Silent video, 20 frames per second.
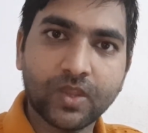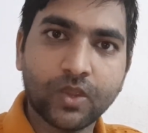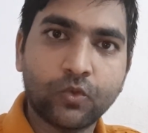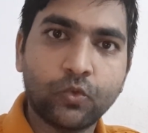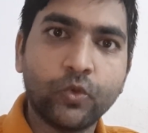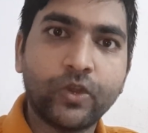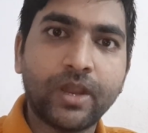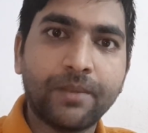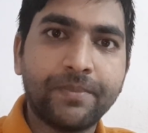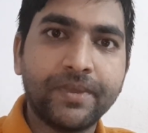
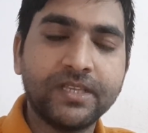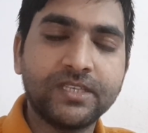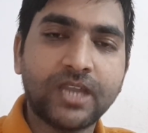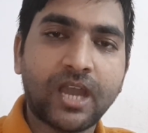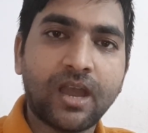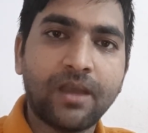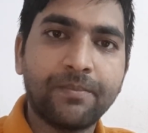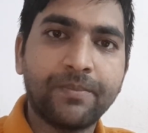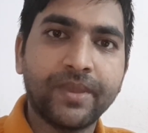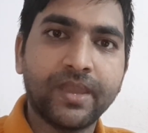ट्विटर पे
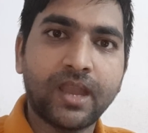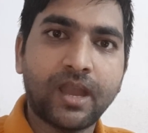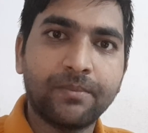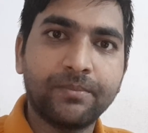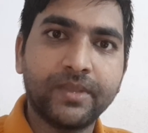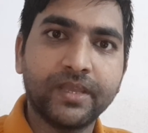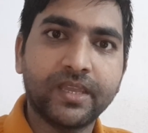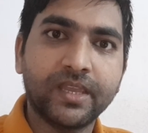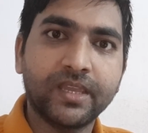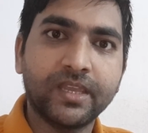जहाँ पे आप
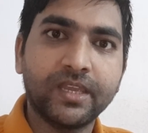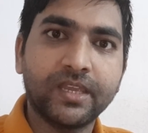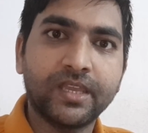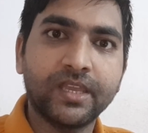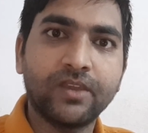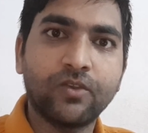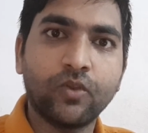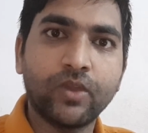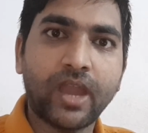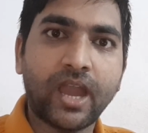देखेंगे
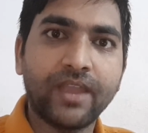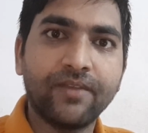कि कोई